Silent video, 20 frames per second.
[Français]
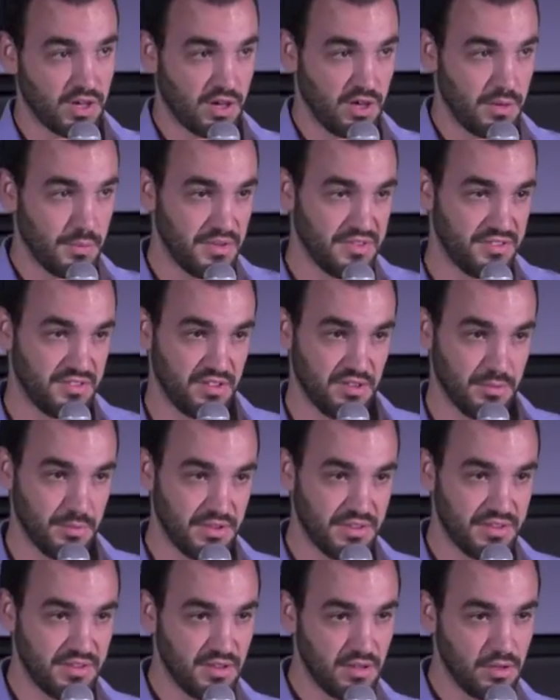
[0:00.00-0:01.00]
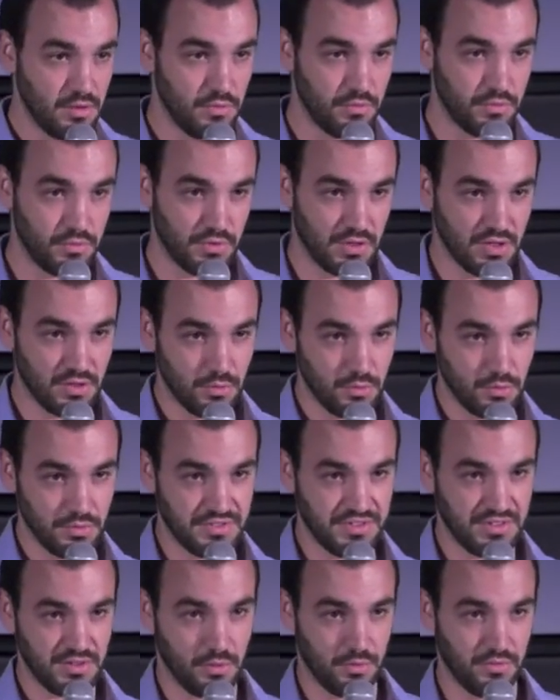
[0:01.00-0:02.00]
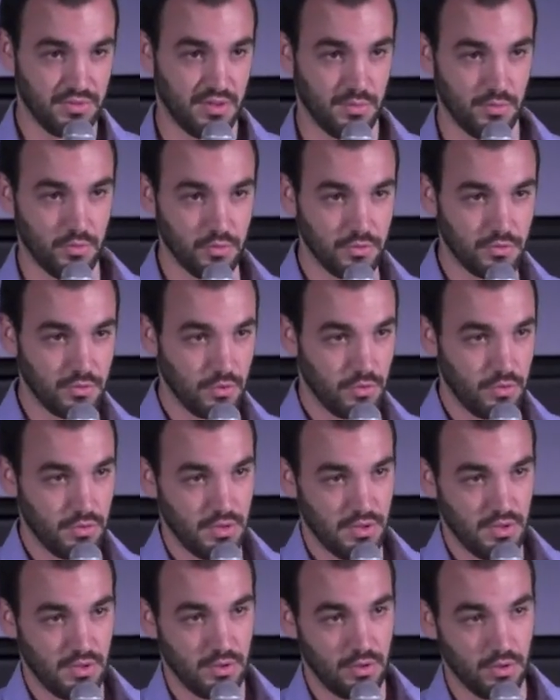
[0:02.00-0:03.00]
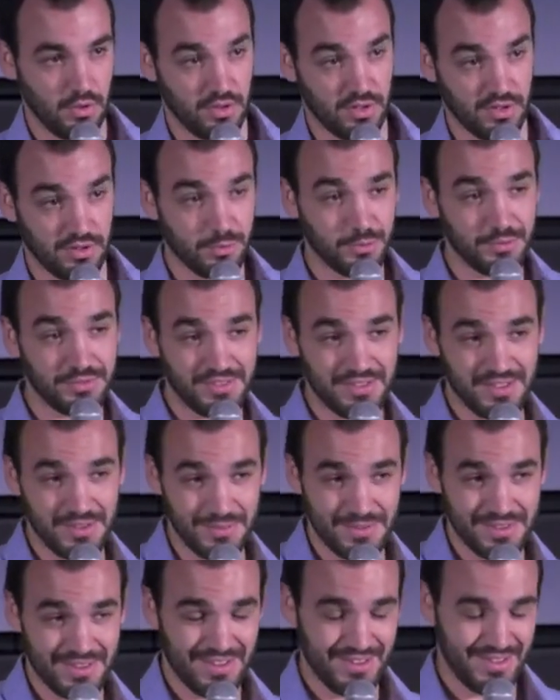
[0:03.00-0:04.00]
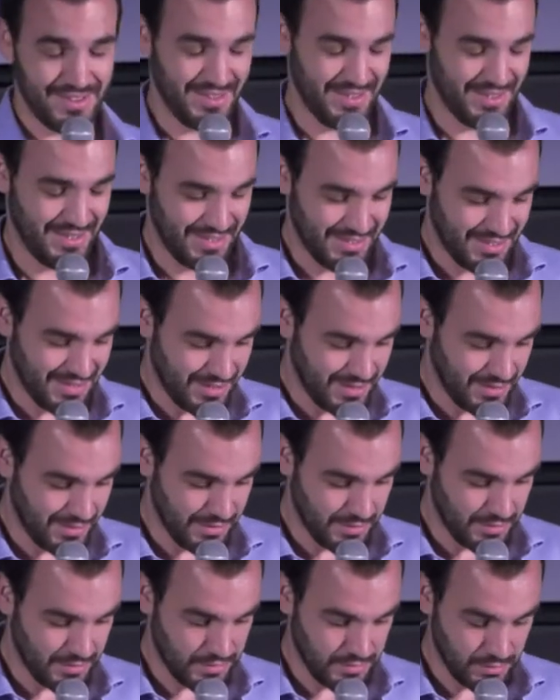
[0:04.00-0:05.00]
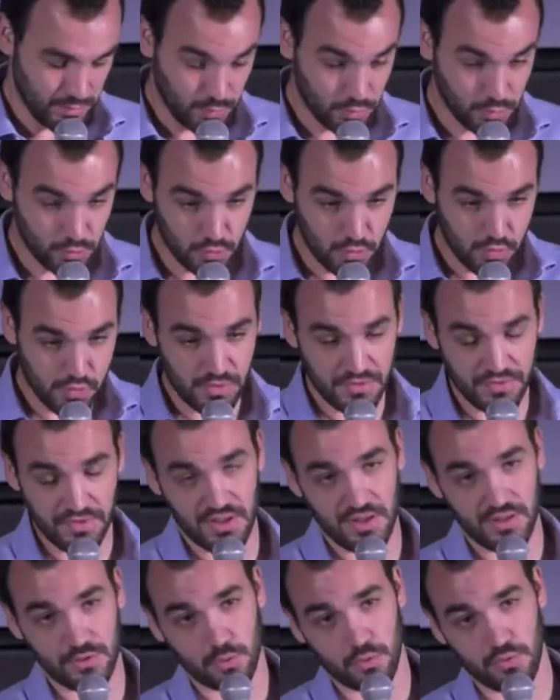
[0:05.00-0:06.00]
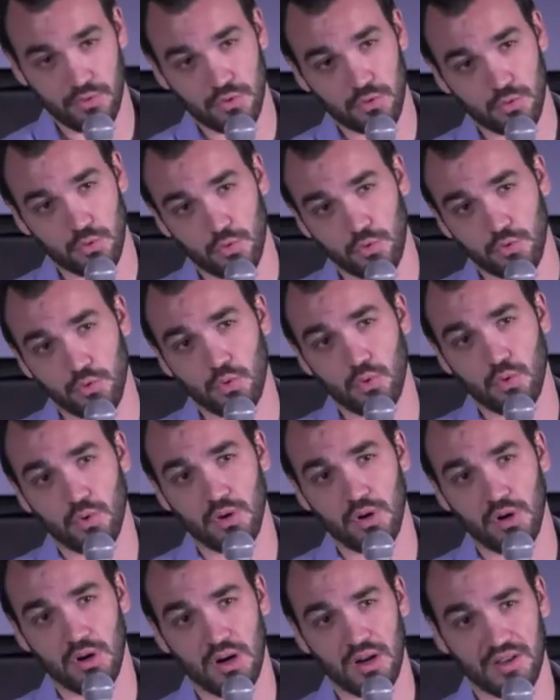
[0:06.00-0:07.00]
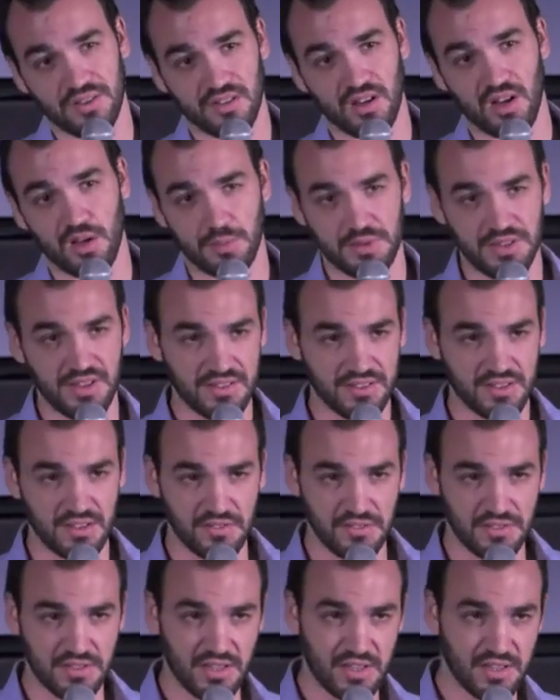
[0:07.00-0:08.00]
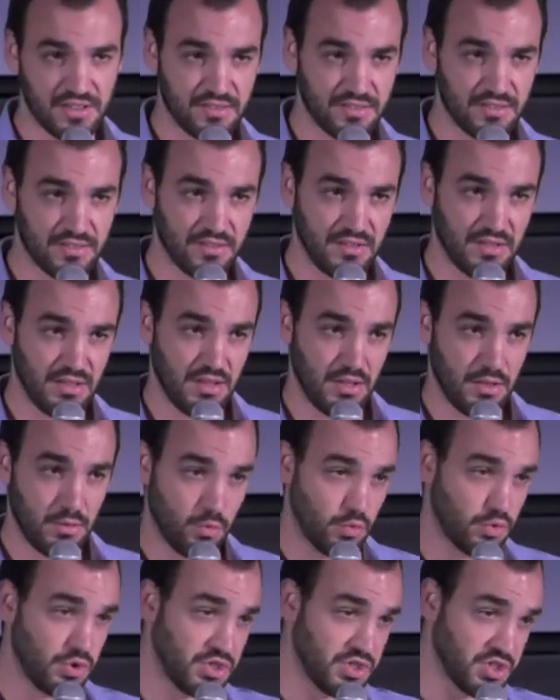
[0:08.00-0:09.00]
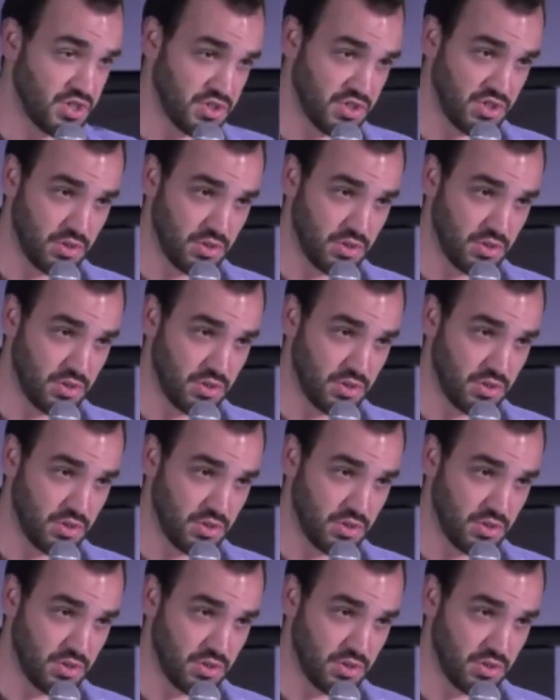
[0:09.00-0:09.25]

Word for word: quand même assez limités et une fenêtre de tir en termes de temps euh, qui était aussi limitée. Euh, et donc, du coup, il fallait trouver une solution assez rapide, assez efficace. Donc, j'ai cherché